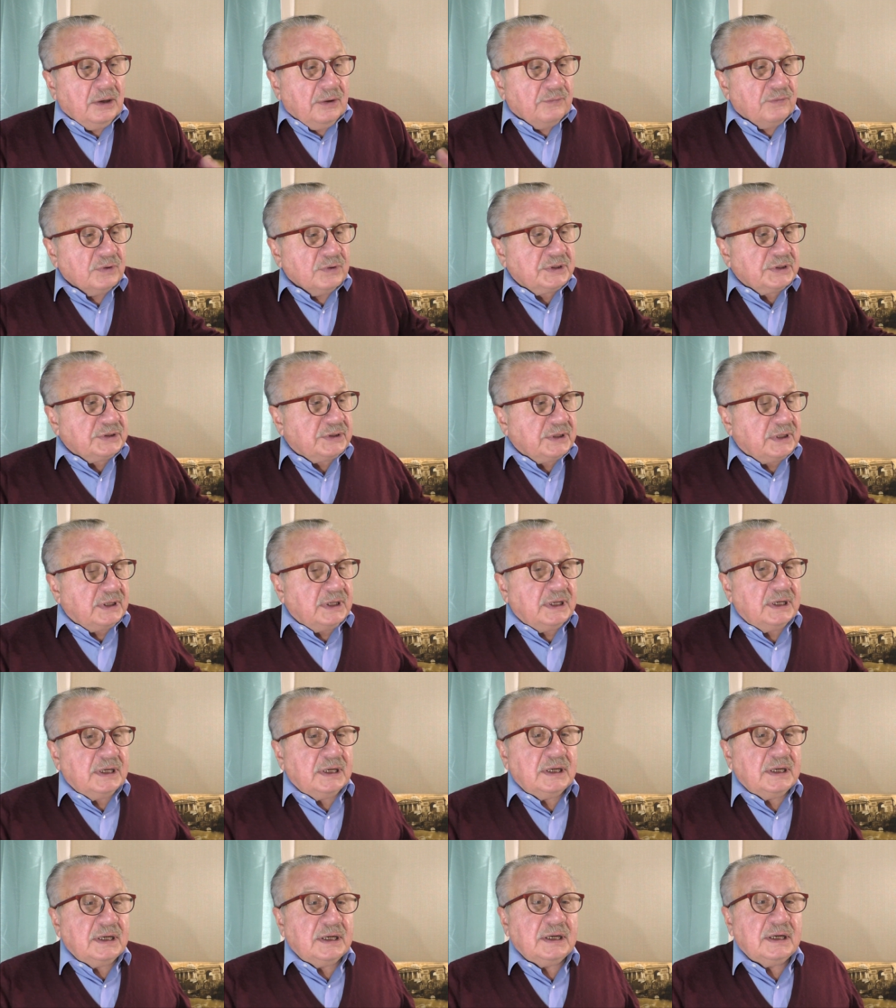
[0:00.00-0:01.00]
Вот эта
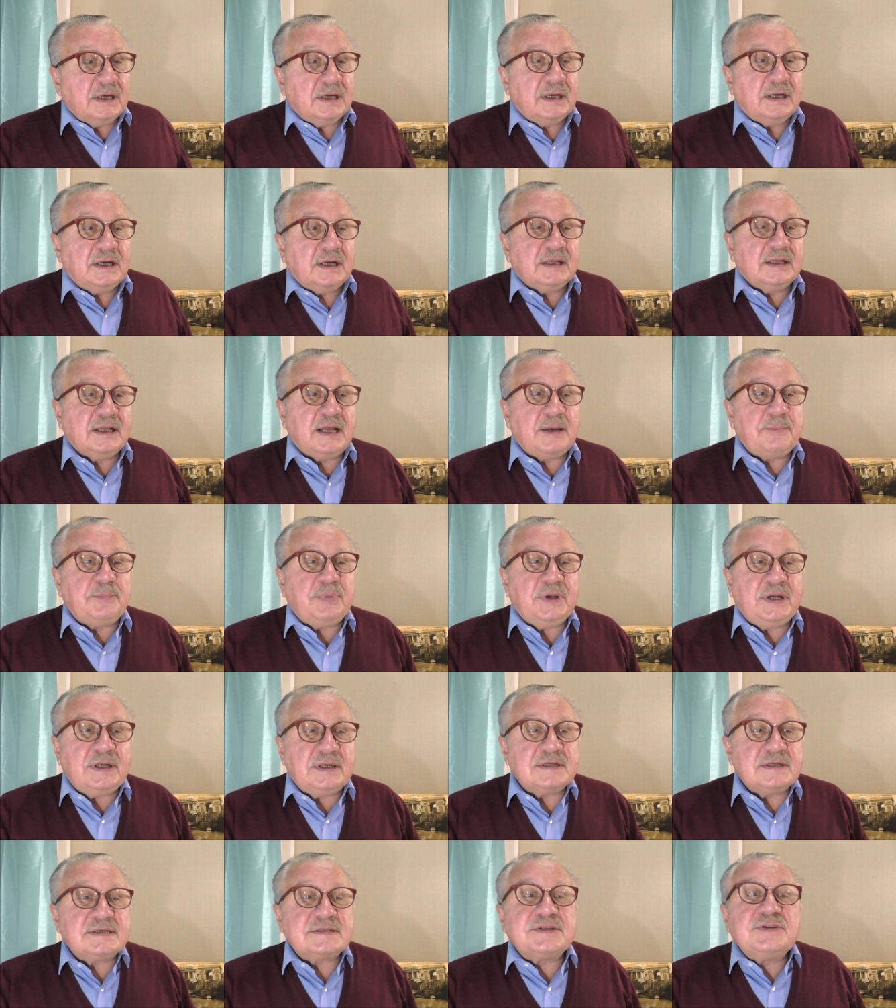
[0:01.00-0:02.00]

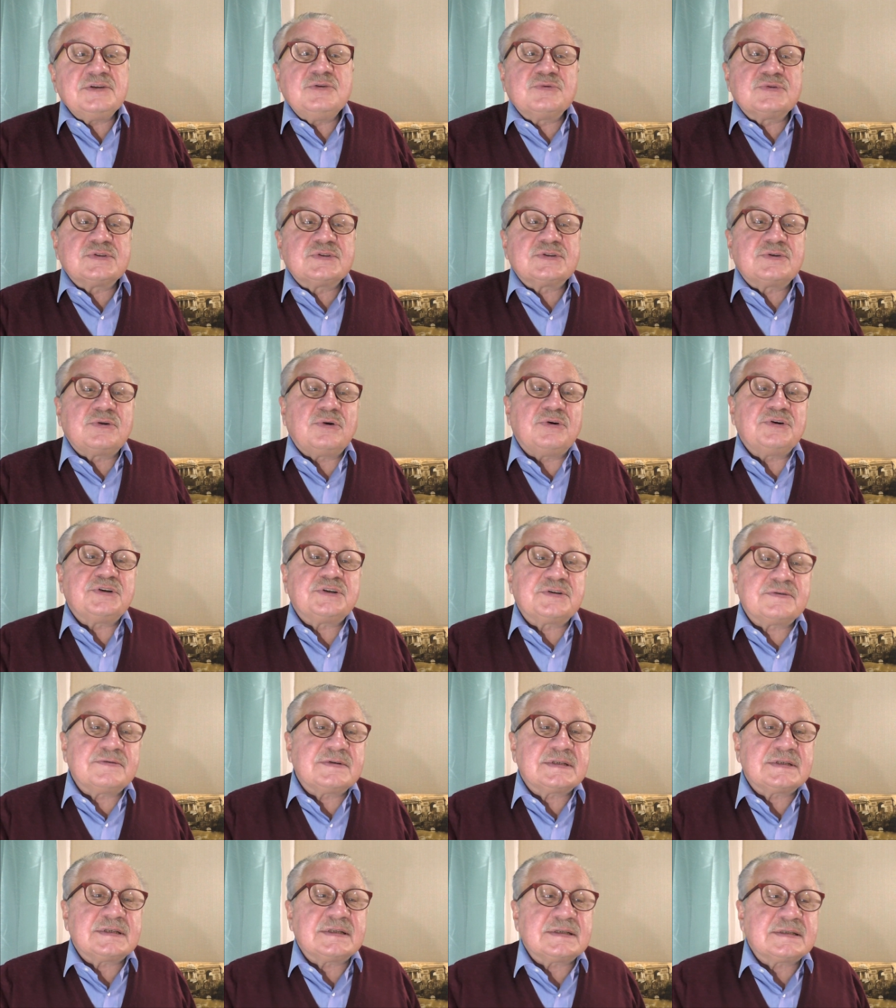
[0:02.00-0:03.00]
лобильность,
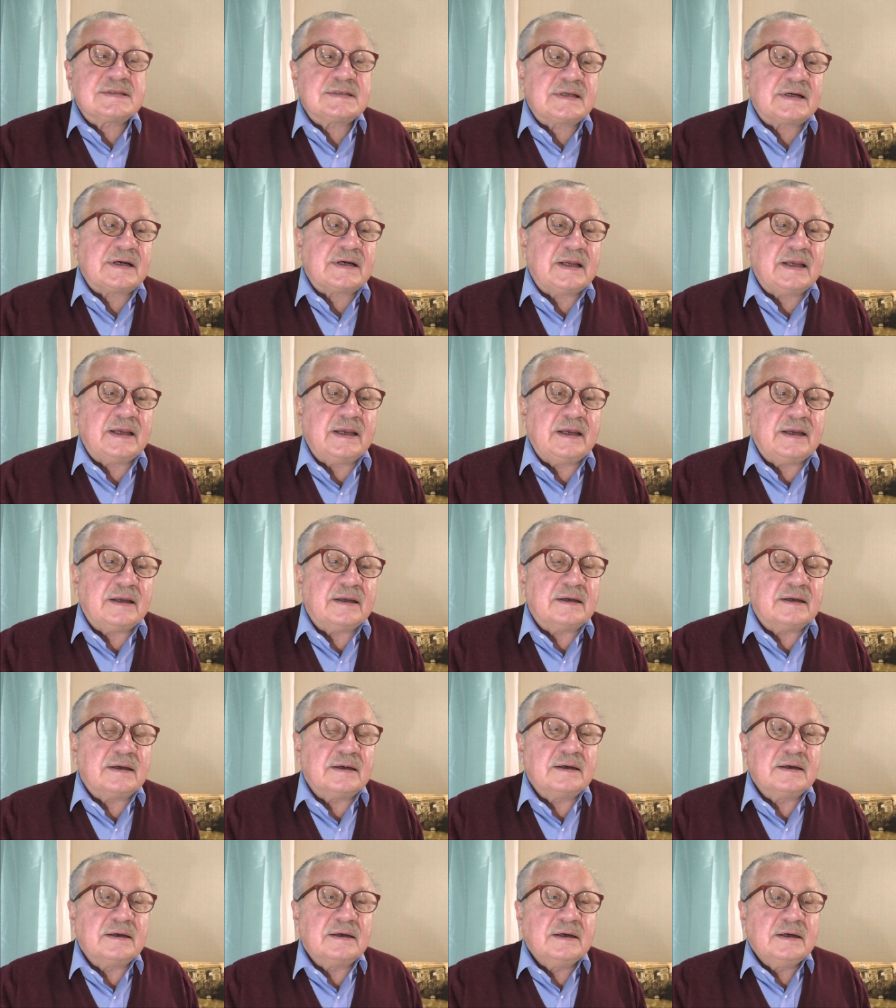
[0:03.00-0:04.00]
неустойчивость настроения,
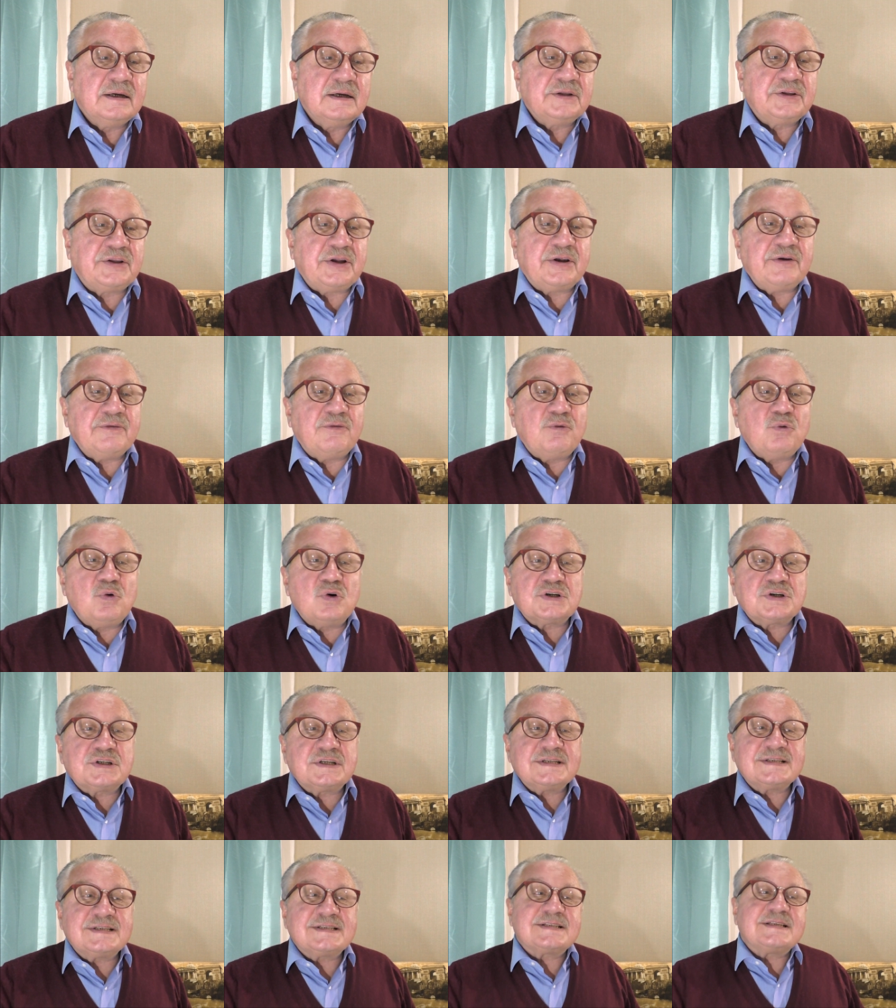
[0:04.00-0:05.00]

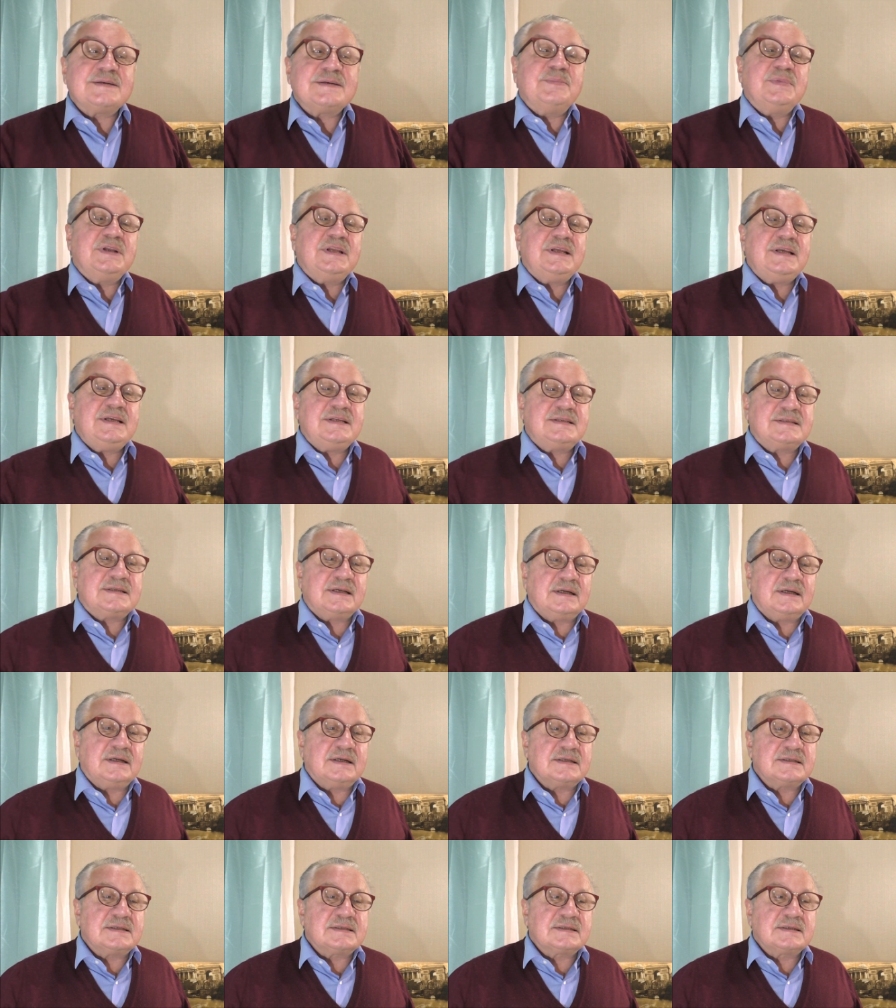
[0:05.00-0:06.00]
тревожность и
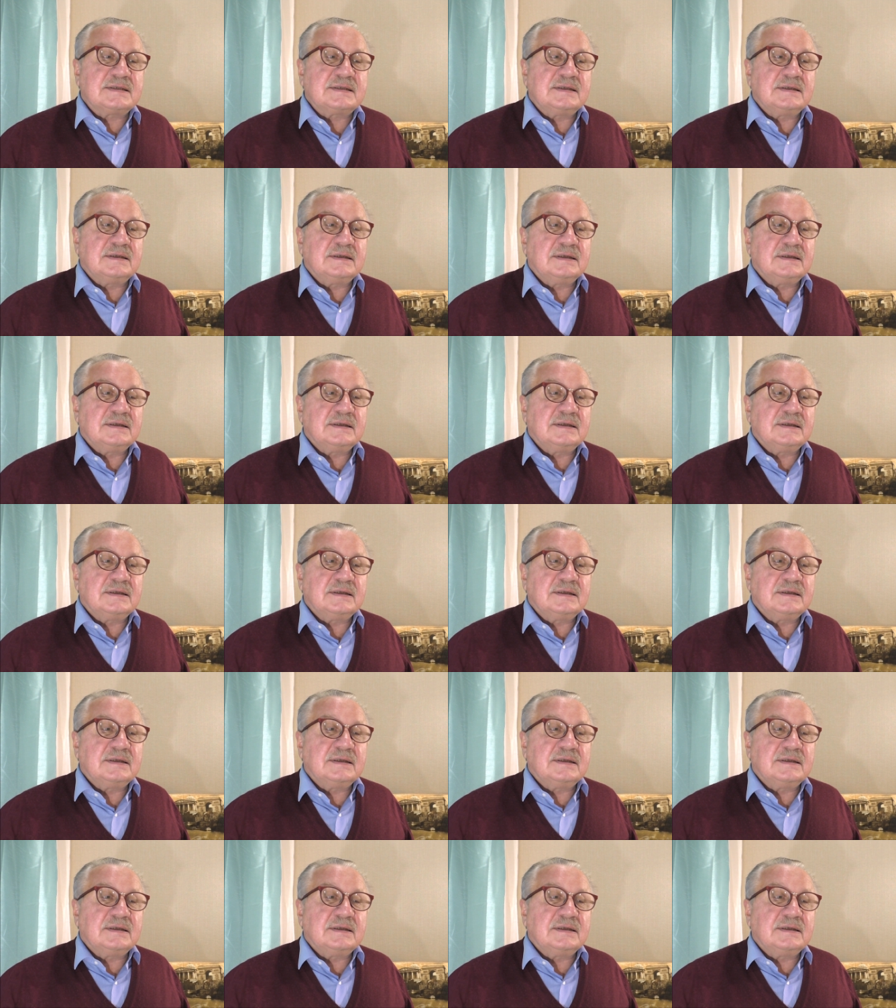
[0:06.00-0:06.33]
мнительность.